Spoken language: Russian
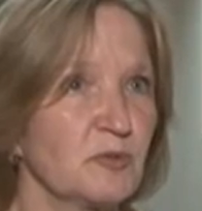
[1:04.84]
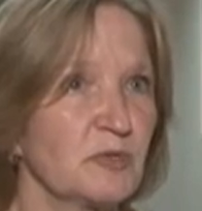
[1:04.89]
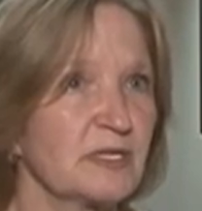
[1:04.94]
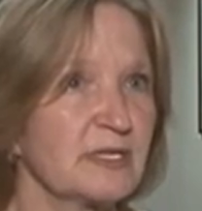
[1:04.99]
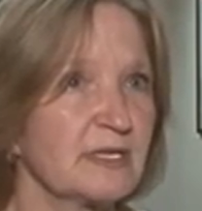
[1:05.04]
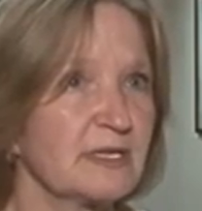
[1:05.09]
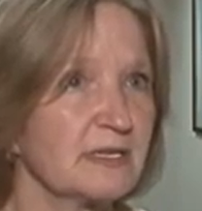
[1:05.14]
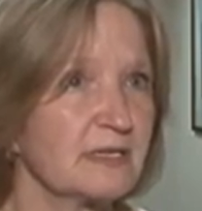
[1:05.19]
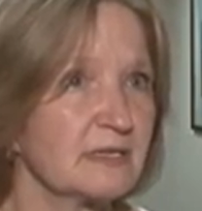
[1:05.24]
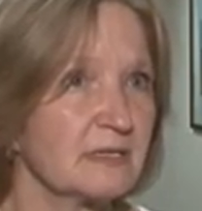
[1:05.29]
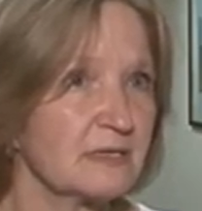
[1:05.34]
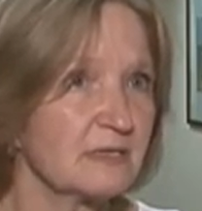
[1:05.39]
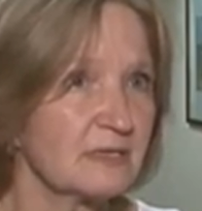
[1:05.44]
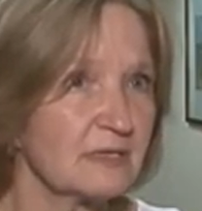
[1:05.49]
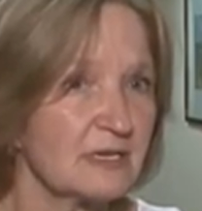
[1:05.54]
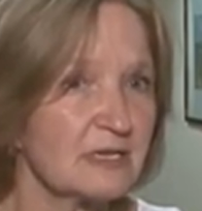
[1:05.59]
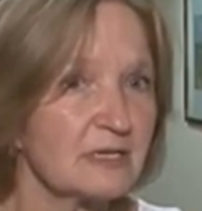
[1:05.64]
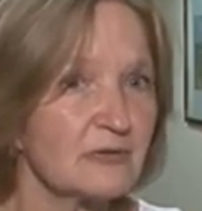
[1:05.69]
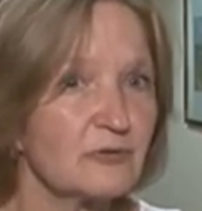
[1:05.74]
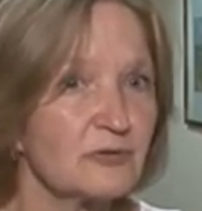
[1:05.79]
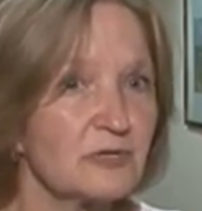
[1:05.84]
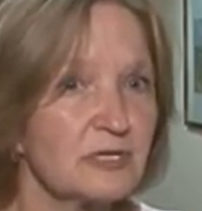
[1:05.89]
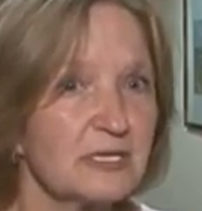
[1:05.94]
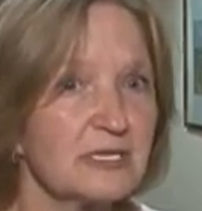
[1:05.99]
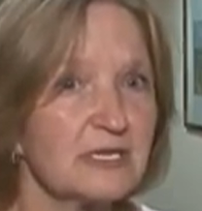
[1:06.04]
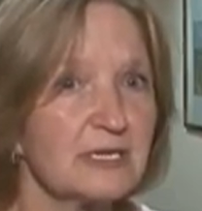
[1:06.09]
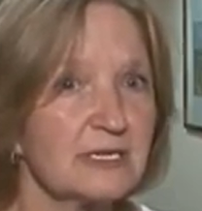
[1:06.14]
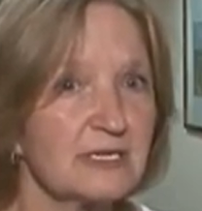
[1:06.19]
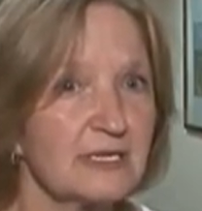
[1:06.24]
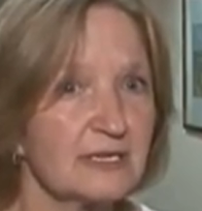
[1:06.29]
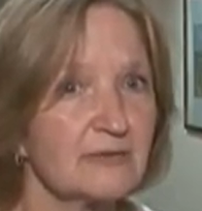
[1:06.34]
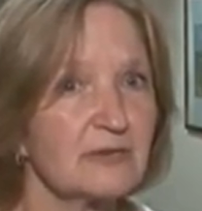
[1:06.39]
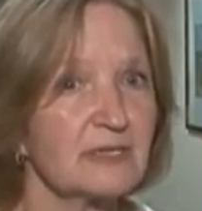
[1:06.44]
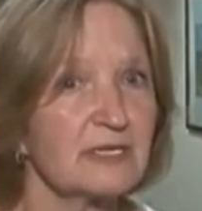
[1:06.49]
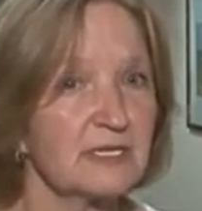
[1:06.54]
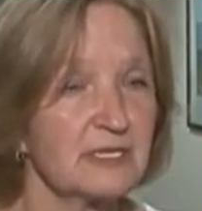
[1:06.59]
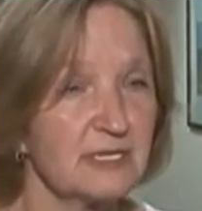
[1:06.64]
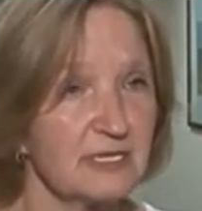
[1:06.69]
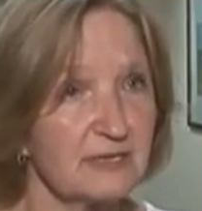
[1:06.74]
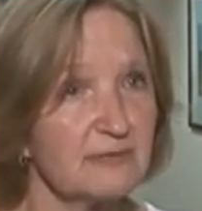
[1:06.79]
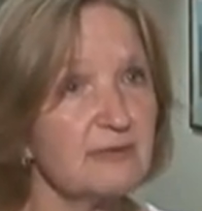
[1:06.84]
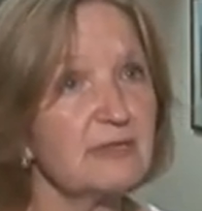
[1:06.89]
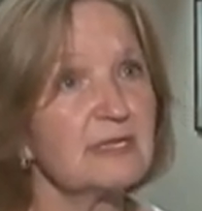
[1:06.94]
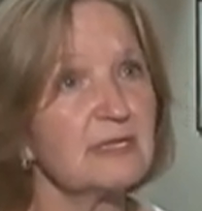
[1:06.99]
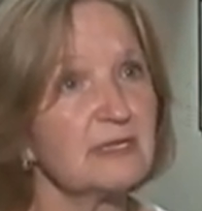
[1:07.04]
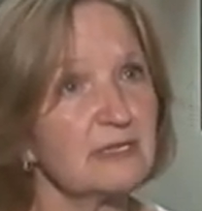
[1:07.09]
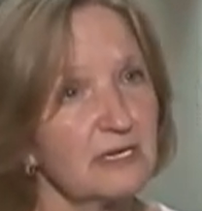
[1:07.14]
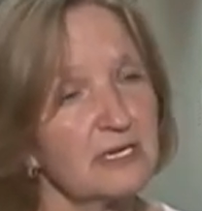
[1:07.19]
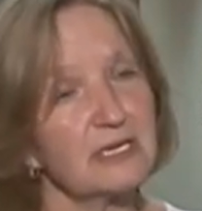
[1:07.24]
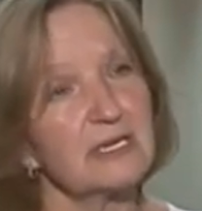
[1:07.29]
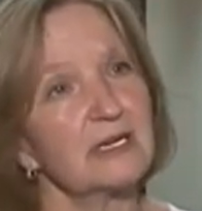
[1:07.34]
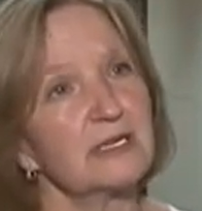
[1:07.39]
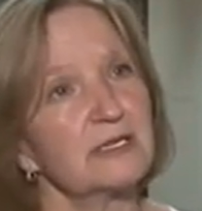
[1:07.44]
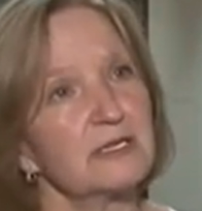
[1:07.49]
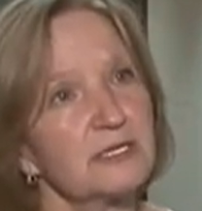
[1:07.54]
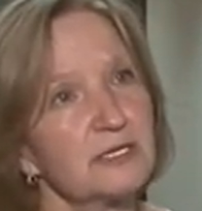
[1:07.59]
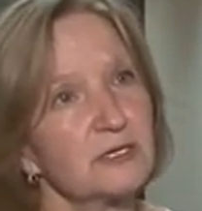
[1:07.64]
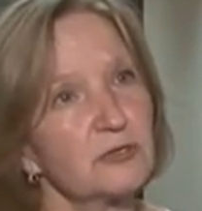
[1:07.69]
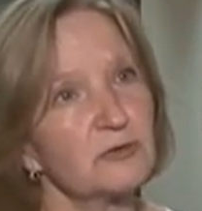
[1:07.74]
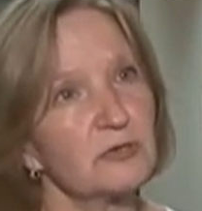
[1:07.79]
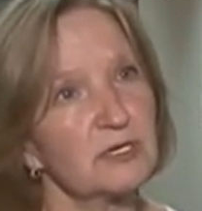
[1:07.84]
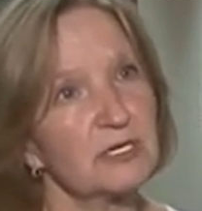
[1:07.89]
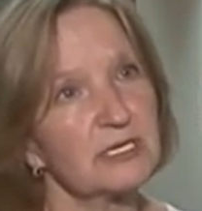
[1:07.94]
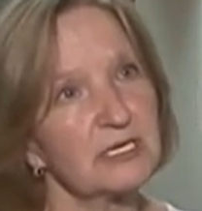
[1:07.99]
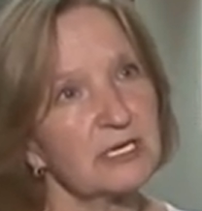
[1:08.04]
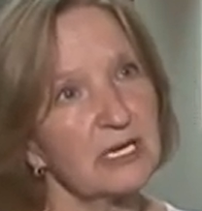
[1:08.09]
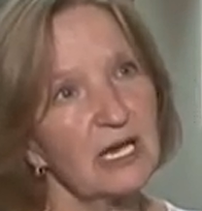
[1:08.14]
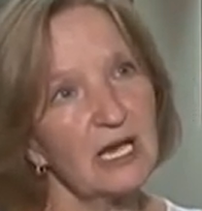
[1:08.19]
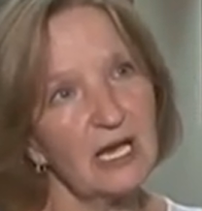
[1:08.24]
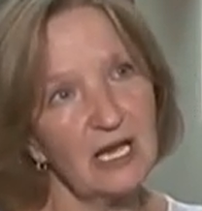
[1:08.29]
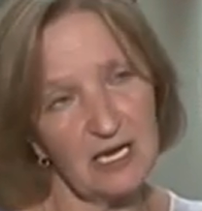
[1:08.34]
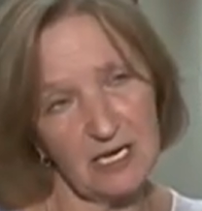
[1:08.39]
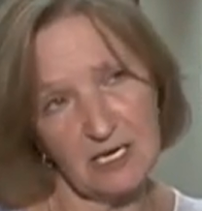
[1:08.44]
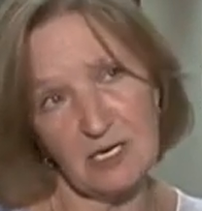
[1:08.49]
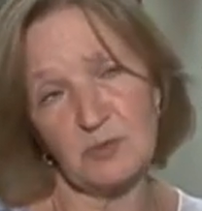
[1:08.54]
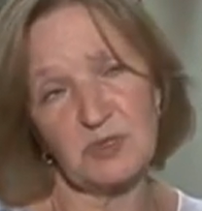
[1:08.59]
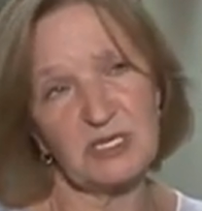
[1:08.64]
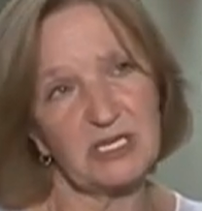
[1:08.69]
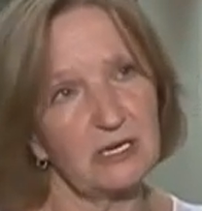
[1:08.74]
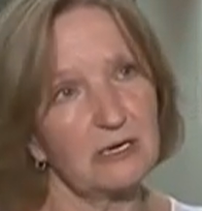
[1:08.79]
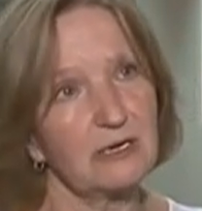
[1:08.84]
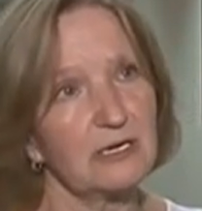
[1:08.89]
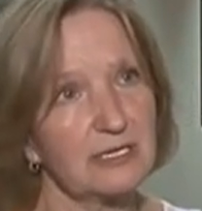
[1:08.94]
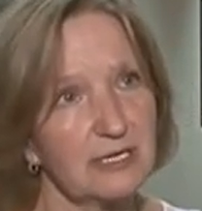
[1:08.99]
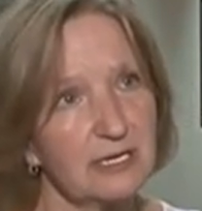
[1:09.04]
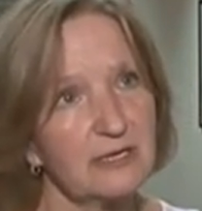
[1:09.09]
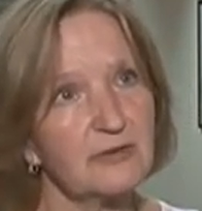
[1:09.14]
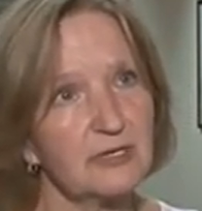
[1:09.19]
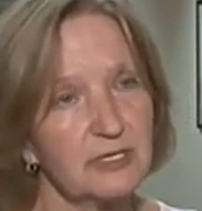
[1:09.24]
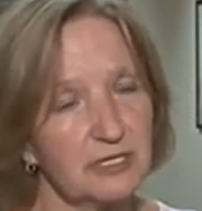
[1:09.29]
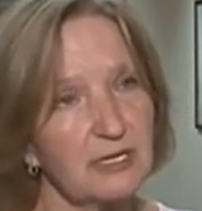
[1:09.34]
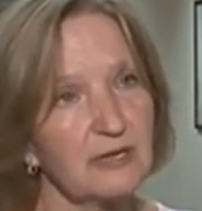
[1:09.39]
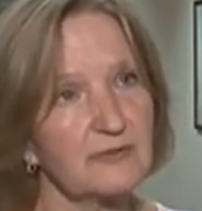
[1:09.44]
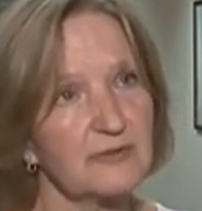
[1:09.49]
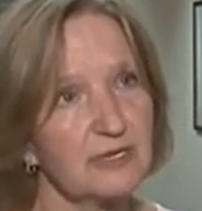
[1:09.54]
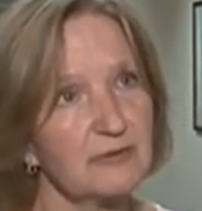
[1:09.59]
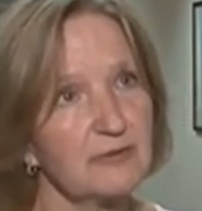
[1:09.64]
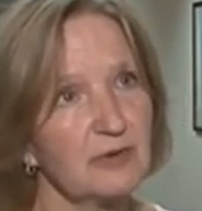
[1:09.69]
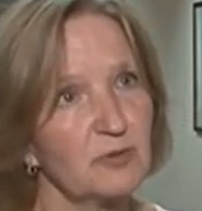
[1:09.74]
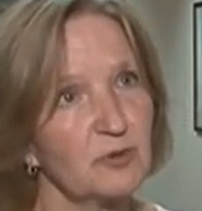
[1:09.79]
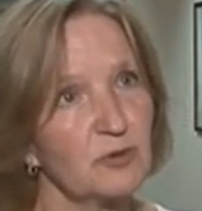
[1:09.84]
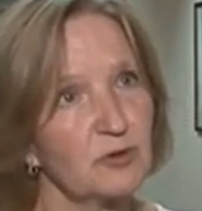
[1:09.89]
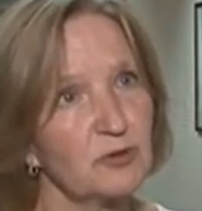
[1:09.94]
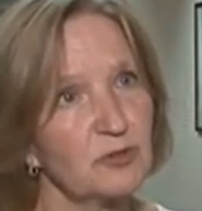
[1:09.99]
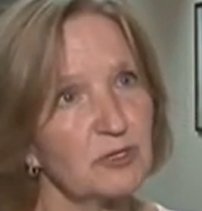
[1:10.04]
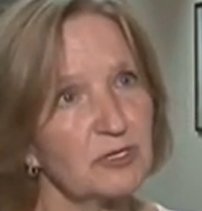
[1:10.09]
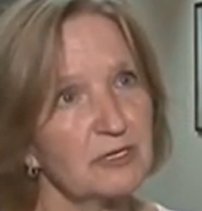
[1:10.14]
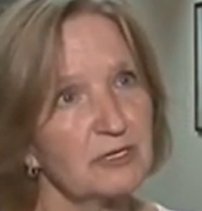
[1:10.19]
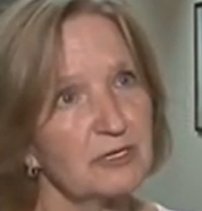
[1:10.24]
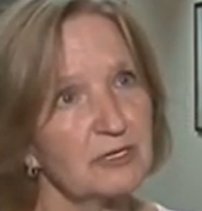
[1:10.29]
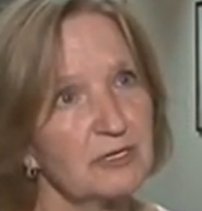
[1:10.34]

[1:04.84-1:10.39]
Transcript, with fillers: области. Он интересовался действительно реальной ситуацией, и я постарался ответить на все вопросы.